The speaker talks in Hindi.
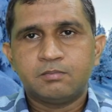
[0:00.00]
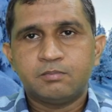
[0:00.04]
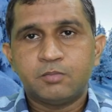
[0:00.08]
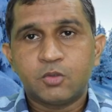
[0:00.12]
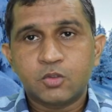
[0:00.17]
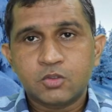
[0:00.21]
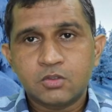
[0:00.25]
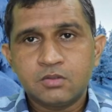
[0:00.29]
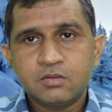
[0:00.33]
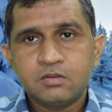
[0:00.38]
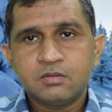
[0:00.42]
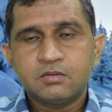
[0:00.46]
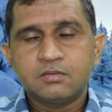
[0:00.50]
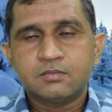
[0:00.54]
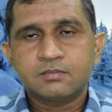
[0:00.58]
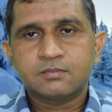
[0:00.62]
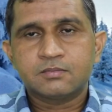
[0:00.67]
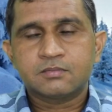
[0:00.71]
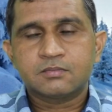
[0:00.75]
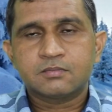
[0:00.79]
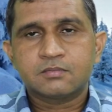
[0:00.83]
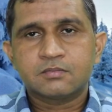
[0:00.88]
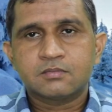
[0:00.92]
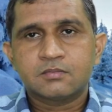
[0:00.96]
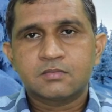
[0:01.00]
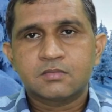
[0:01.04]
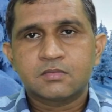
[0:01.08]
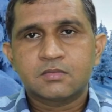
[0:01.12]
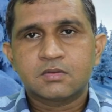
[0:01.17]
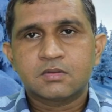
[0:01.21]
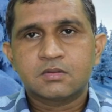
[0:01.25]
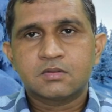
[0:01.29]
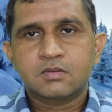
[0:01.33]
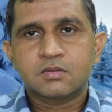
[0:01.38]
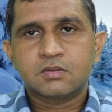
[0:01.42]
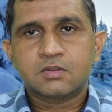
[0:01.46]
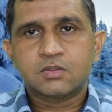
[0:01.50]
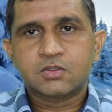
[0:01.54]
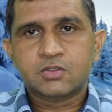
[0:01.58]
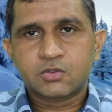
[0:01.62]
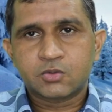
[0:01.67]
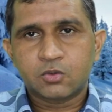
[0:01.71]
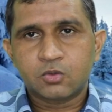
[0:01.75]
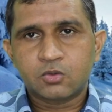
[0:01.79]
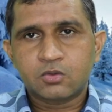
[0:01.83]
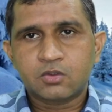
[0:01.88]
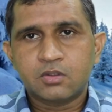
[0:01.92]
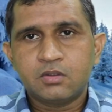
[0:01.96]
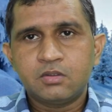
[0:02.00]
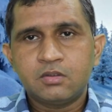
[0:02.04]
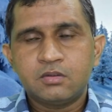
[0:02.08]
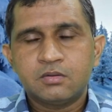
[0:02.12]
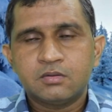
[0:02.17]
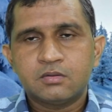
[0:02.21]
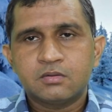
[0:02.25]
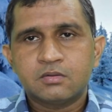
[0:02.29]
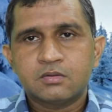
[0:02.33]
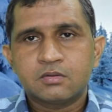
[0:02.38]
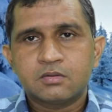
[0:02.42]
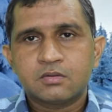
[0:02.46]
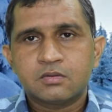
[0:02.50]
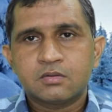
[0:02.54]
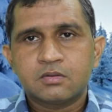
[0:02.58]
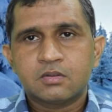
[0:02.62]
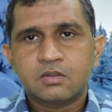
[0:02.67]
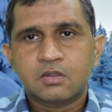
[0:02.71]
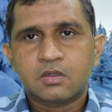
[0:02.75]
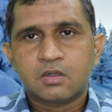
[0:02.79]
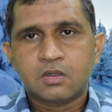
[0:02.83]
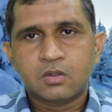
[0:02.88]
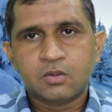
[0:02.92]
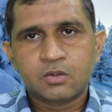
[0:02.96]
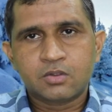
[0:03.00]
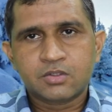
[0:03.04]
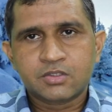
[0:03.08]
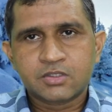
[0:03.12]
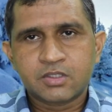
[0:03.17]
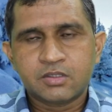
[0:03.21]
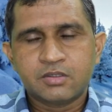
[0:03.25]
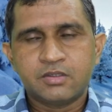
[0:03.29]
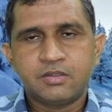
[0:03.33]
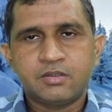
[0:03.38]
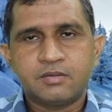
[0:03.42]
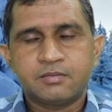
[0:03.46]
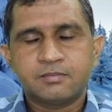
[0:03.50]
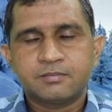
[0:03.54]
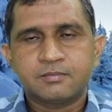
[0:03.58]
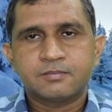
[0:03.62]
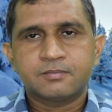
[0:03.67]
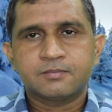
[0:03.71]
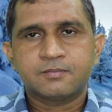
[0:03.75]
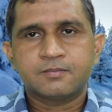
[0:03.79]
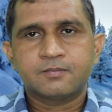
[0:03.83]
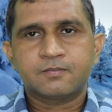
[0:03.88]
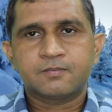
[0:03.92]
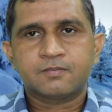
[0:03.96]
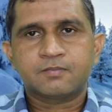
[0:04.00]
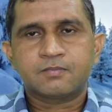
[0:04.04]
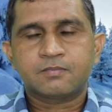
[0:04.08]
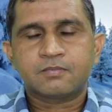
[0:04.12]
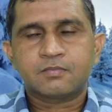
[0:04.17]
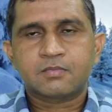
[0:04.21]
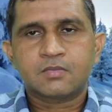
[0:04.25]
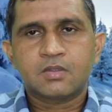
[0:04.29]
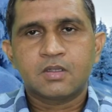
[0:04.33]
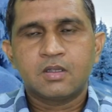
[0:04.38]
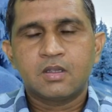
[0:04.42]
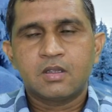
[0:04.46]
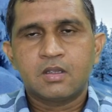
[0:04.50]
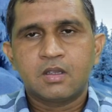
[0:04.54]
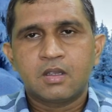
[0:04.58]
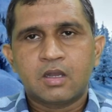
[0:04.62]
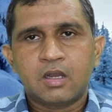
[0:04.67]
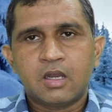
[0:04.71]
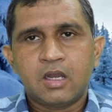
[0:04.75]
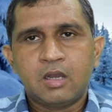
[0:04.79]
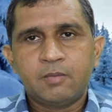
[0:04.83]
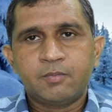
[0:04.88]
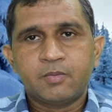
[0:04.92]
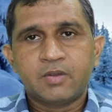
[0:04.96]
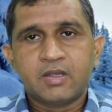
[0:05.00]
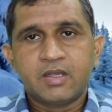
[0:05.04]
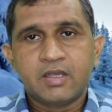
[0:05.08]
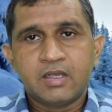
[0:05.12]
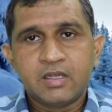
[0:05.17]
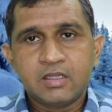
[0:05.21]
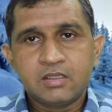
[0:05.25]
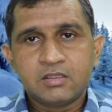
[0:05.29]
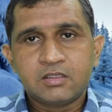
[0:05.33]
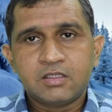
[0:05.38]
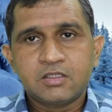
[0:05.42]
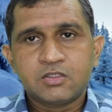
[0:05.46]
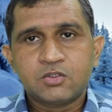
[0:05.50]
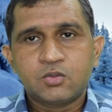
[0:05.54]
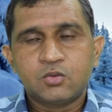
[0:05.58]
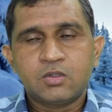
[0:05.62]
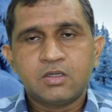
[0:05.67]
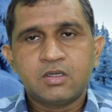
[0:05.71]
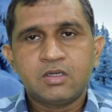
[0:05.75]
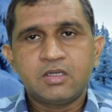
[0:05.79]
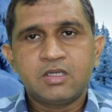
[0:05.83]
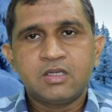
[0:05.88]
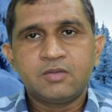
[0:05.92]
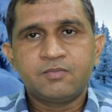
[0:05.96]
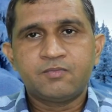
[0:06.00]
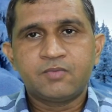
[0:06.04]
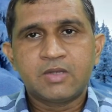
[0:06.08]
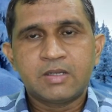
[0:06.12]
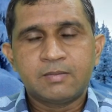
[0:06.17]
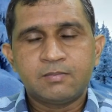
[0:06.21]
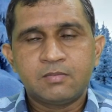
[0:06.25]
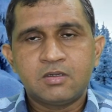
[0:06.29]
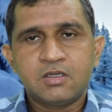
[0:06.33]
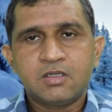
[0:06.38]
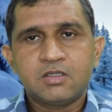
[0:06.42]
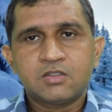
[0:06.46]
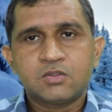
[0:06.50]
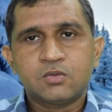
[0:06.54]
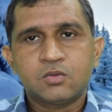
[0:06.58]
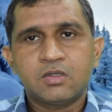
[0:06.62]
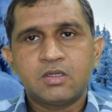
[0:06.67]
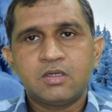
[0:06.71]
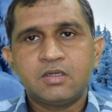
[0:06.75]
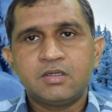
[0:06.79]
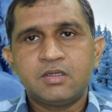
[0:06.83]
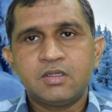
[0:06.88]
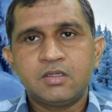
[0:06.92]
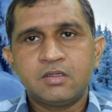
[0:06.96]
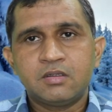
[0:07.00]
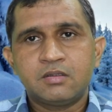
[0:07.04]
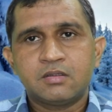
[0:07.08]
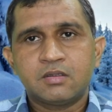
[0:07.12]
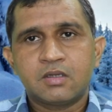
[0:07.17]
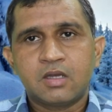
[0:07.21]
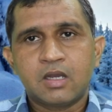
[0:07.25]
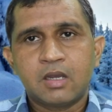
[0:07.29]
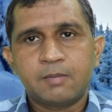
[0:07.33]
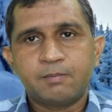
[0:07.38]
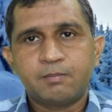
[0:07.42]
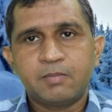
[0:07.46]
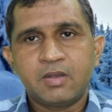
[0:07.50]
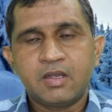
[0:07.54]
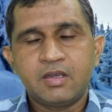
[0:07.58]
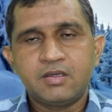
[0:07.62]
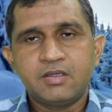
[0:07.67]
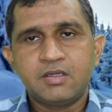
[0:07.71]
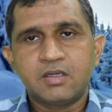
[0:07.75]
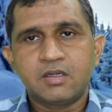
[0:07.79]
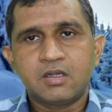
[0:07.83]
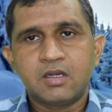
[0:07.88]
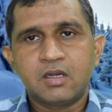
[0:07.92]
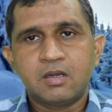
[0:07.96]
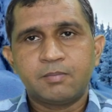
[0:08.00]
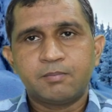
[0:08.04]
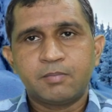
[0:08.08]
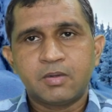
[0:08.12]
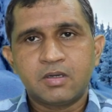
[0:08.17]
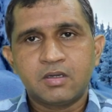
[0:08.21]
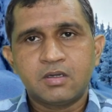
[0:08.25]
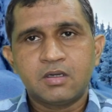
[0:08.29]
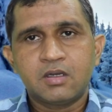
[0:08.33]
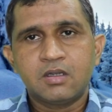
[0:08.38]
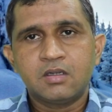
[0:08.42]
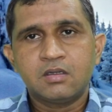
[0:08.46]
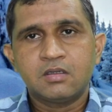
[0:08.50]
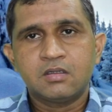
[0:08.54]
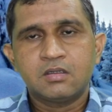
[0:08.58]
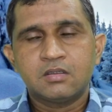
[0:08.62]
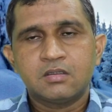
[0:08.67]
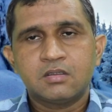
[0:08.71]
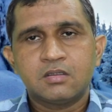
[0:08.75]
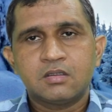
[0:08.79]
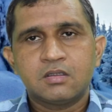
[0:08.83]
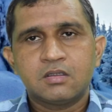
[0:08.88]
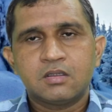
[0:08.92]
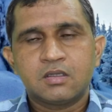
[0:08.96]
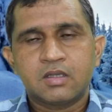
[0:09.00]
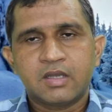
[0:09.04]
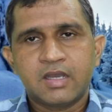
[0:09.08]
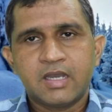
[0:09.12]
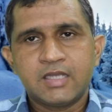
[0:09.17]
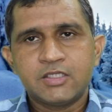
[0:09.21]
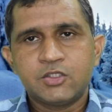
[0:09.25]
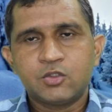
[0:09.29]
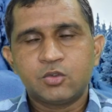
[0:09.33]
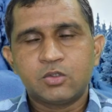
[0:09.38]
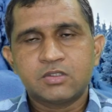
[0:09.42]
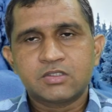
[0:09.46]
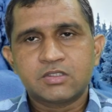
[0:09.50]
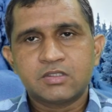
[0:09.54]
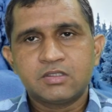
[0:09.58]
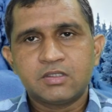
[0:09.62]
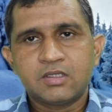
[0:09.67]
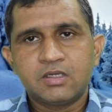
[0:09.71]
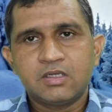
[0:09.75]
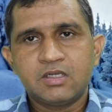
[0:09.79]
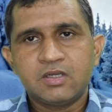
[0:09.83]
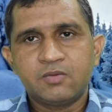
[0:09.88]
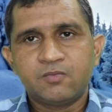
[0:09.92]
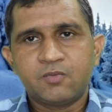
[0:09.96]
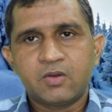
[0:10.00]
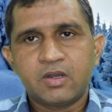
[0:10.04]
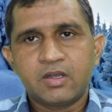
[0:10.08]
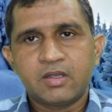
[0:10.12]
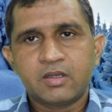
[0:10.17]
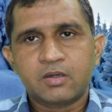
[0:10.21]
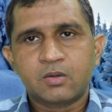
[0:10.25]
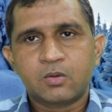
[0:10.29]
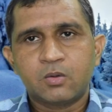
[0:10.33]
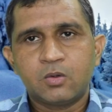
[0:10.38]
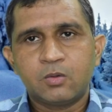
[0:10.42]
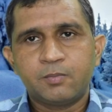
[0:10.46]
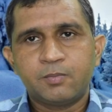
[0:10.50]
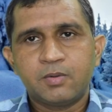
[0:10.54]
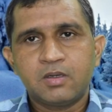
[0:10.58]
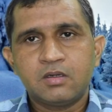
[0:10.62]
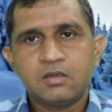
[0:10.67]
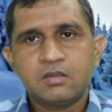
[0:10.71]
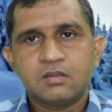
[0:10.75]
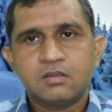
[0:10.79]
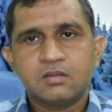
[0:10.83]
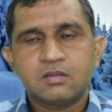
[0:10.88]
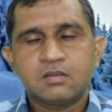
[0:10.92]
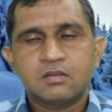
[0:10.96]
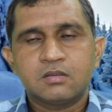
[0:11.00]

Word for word: बुध शुक्र और शनि आप हेल्थ इशू के लिए फैमिली इशू के लिए आप पहनिएगा पन्ना एजुकेशन के लिए फायर ओपल